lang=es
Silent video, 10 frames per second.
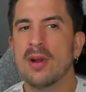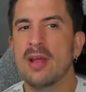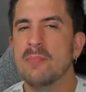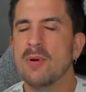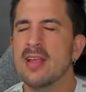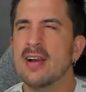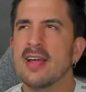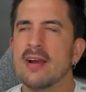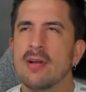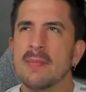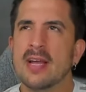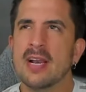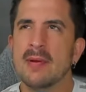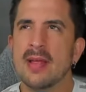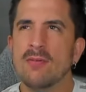por ejemplo, ayer creo que me
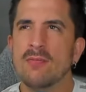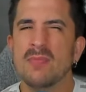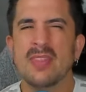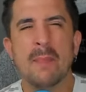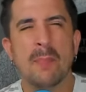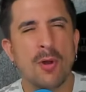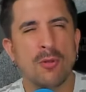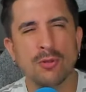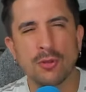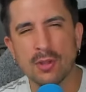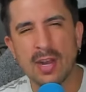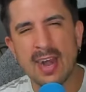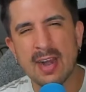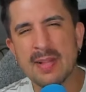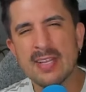escribieron de pronto, de
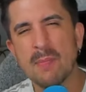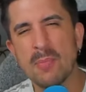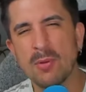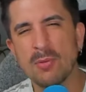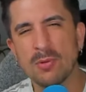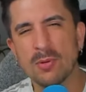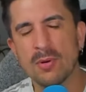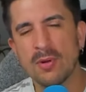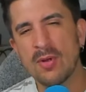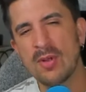la revista Pronto.